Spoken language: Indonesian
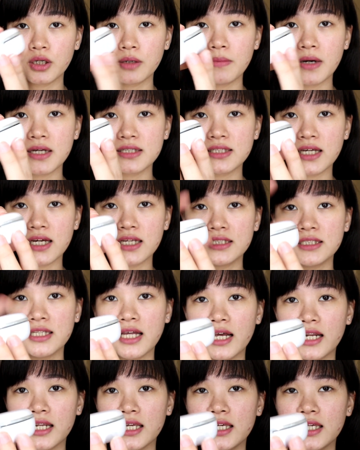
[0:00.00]
kemasan
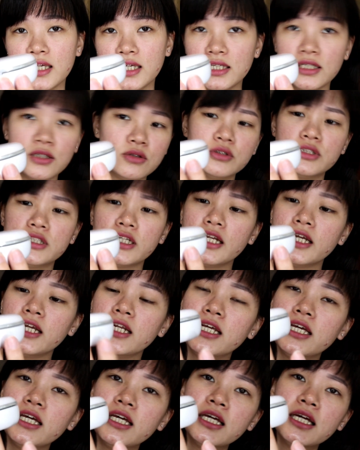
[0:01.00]
dari cushion
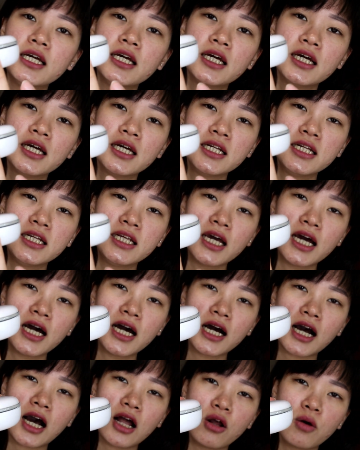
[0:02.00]
ini
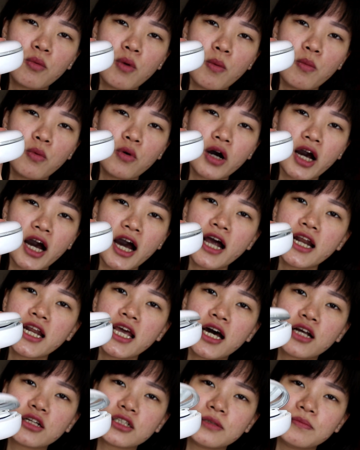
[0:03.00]
dia kalau mau buka
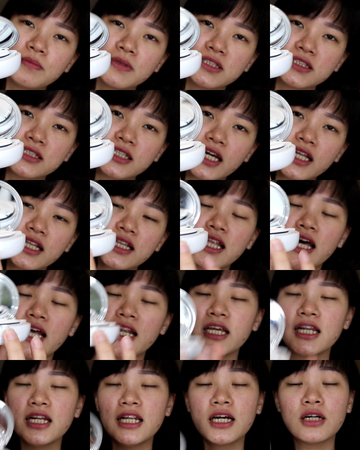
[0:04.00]
dia harus dipencet
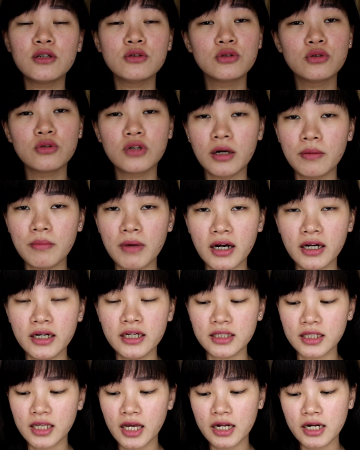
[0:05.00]
dan ini aku suka
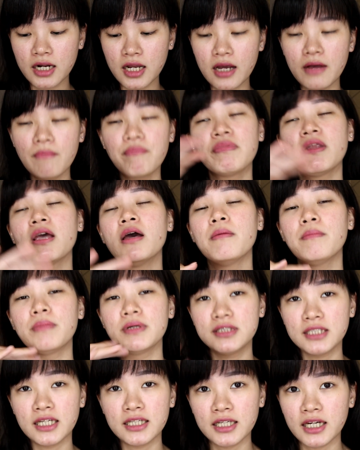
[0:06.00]
banget karena
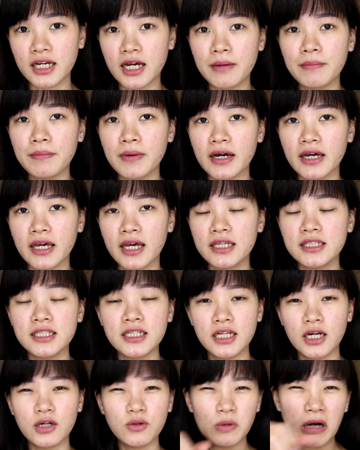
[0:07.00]
pencetnya gampang ya
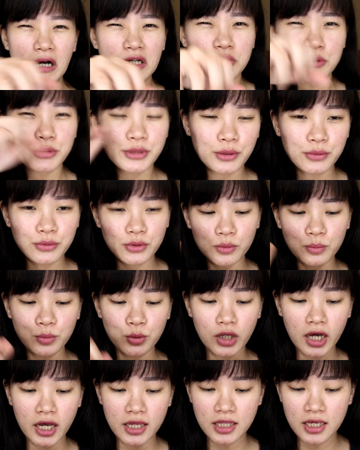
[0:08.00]
jadi aku nggak susah untuk
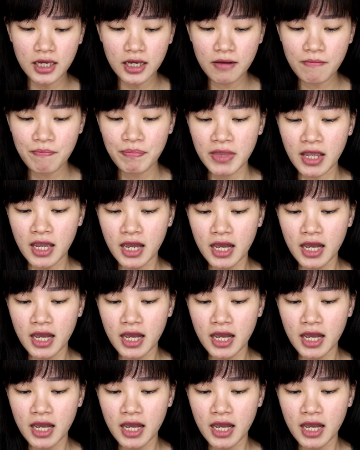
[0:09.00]
bukanya